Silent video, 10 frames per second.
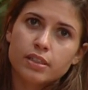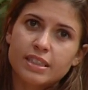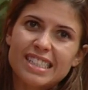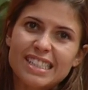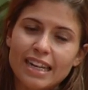
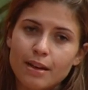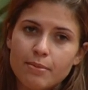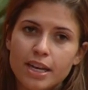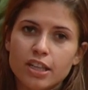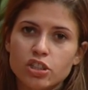
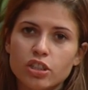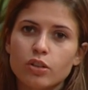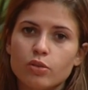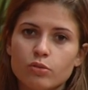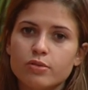sinceramente,
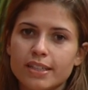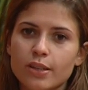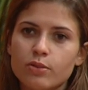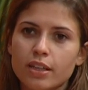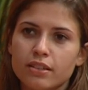eu não sei
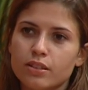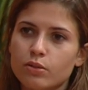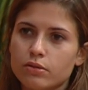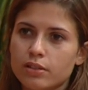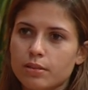o que ela tem
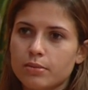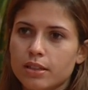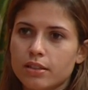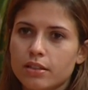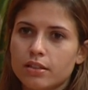contra mim.